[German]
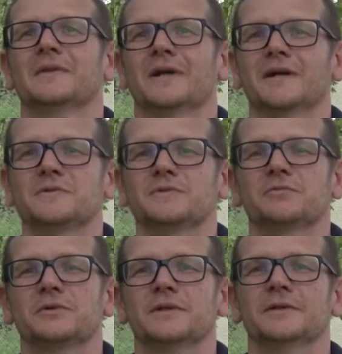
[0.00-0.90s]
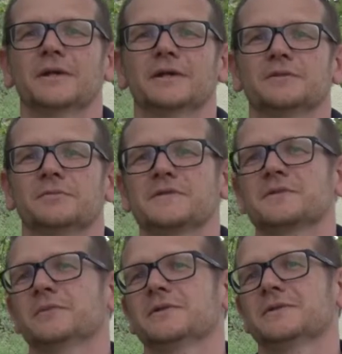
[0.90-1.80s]
Also ist für jeden eigentlich
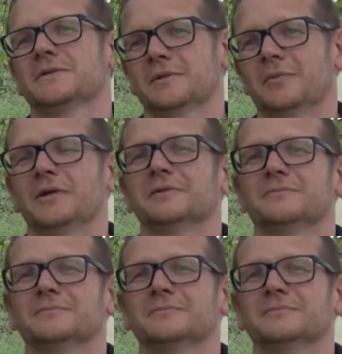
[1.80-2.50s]
was mit dabei.